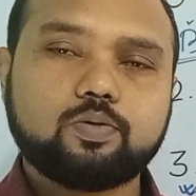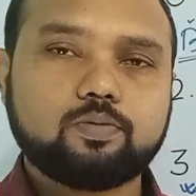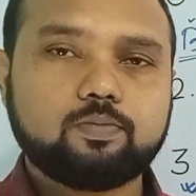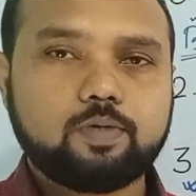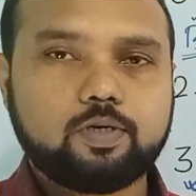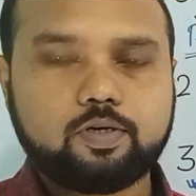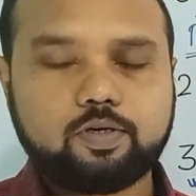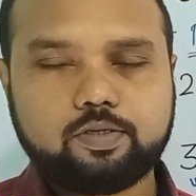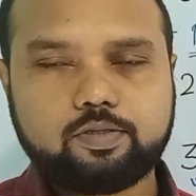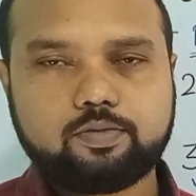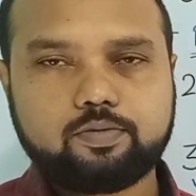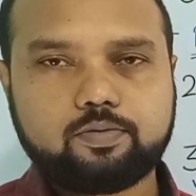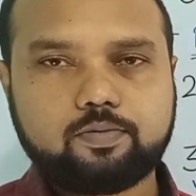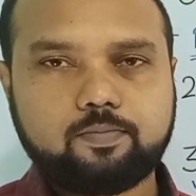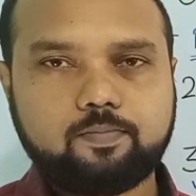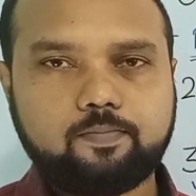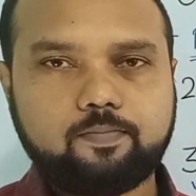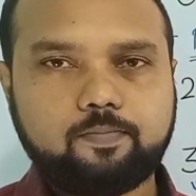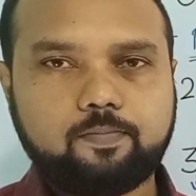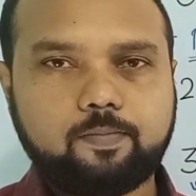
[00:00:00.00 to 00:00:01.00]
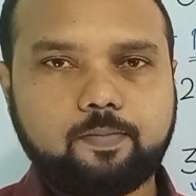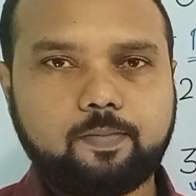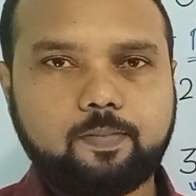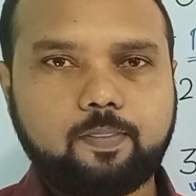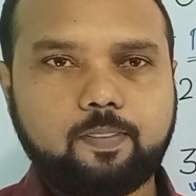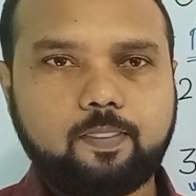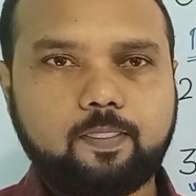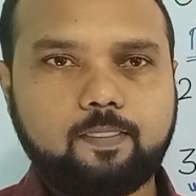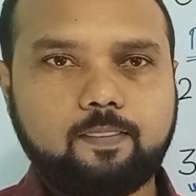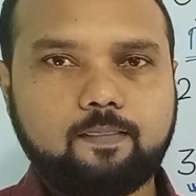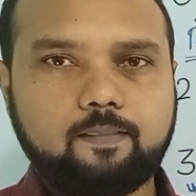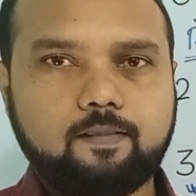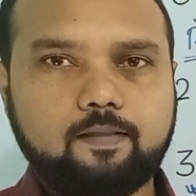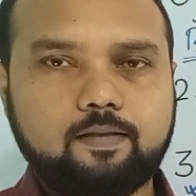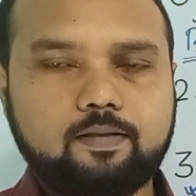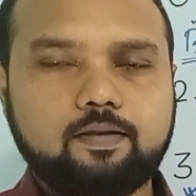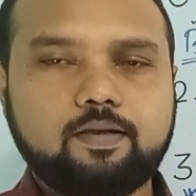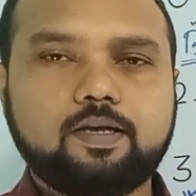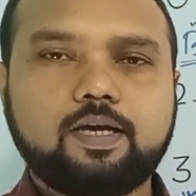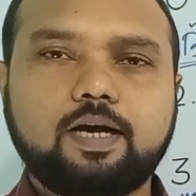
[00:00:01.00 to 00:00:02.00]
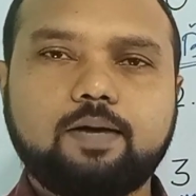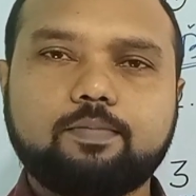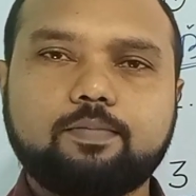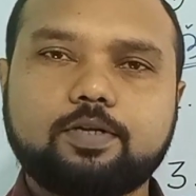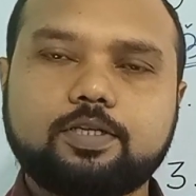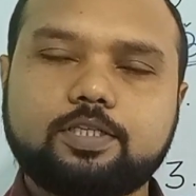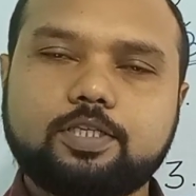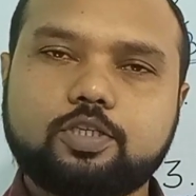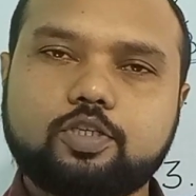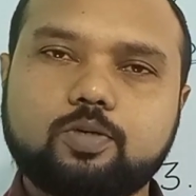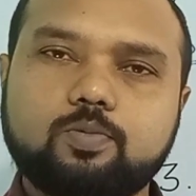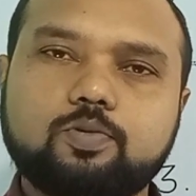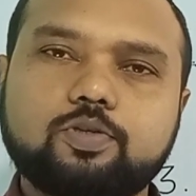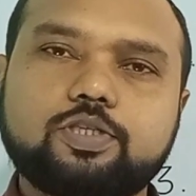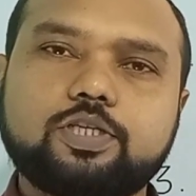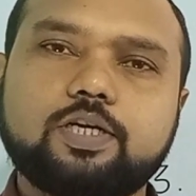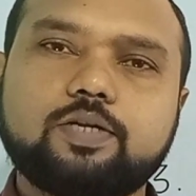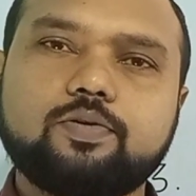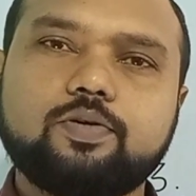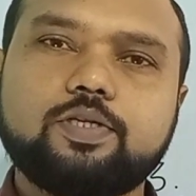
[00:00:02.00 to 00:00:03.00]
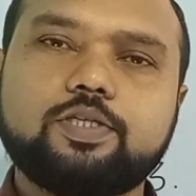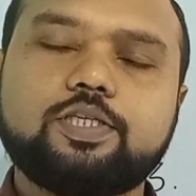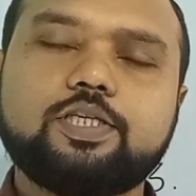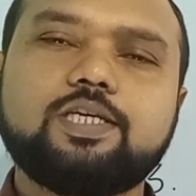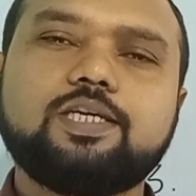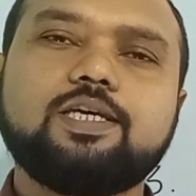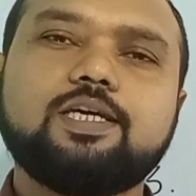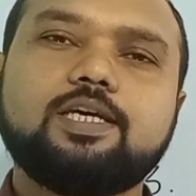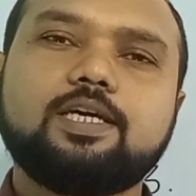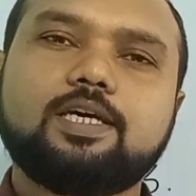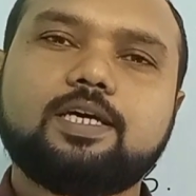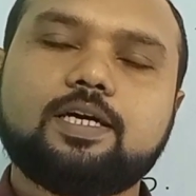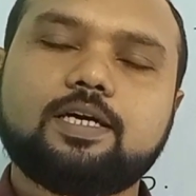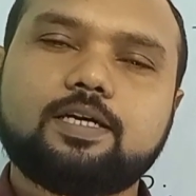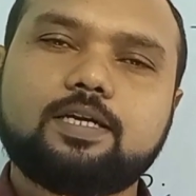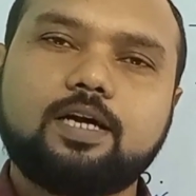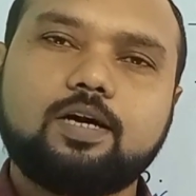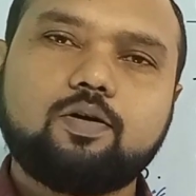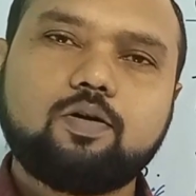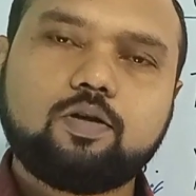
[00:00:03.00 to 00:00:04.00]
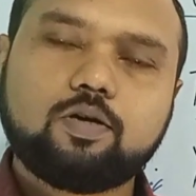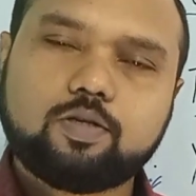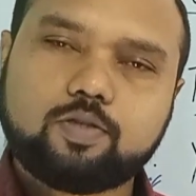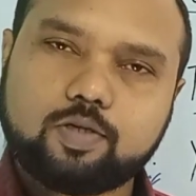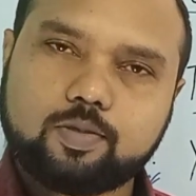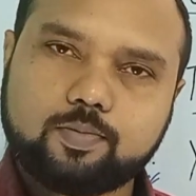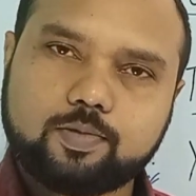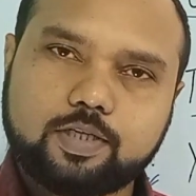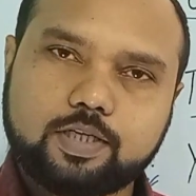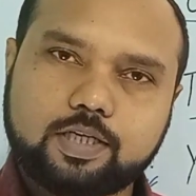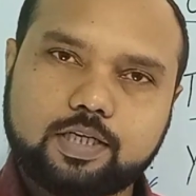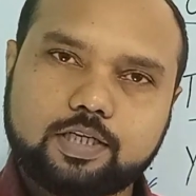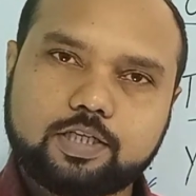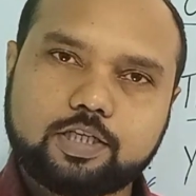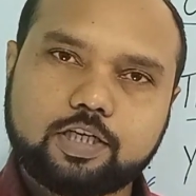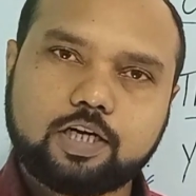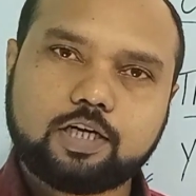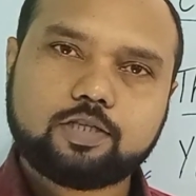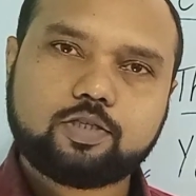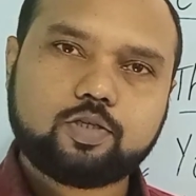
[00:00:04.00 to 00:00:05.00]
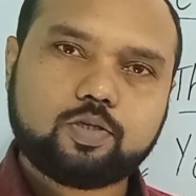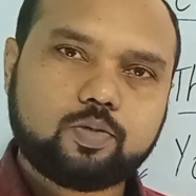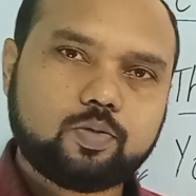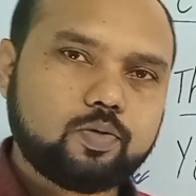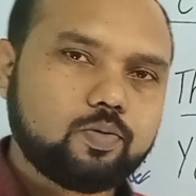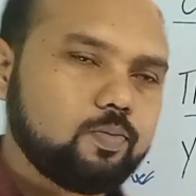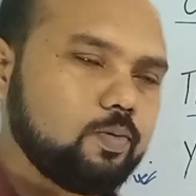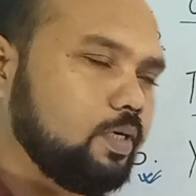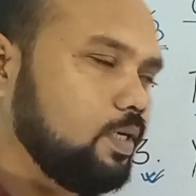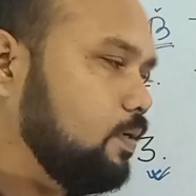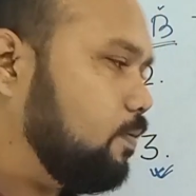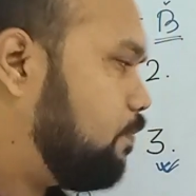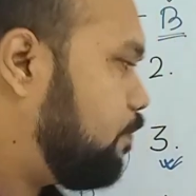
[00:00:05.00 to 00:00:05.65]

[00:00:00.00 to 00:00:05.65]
করবে হয়তো আমরা যে সমস্যায় রয়েছি রাহুল হয়তো আমাদেরকে সাহায্য করবে